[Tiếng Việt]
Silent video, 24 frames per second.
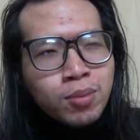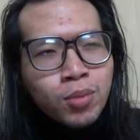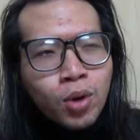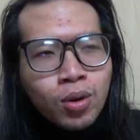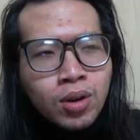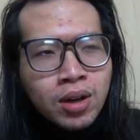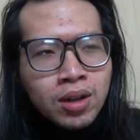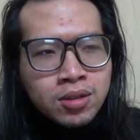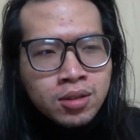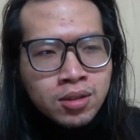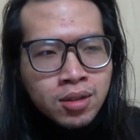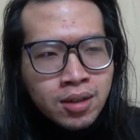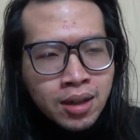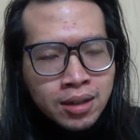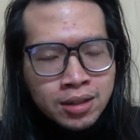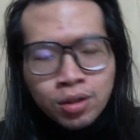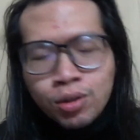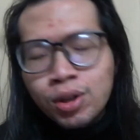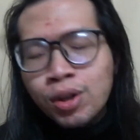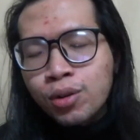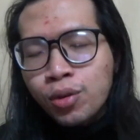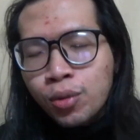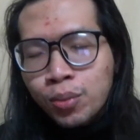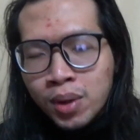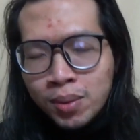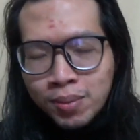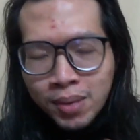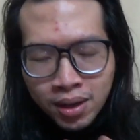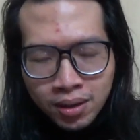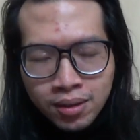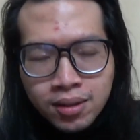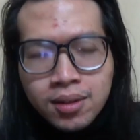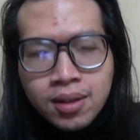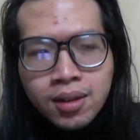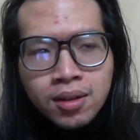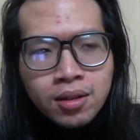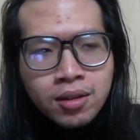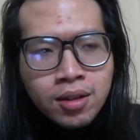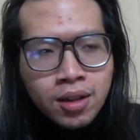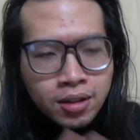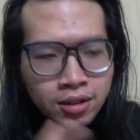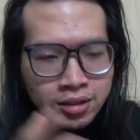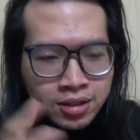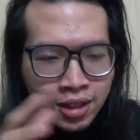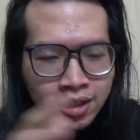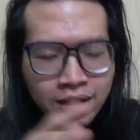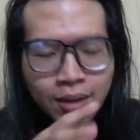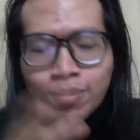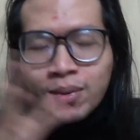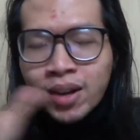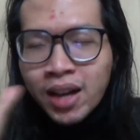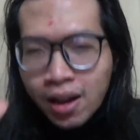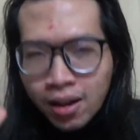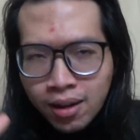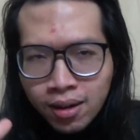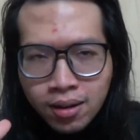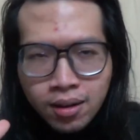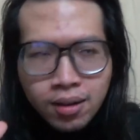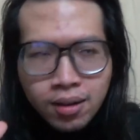môn là do cả chất hoạt độ bề mặt nữa nó là rất làm căng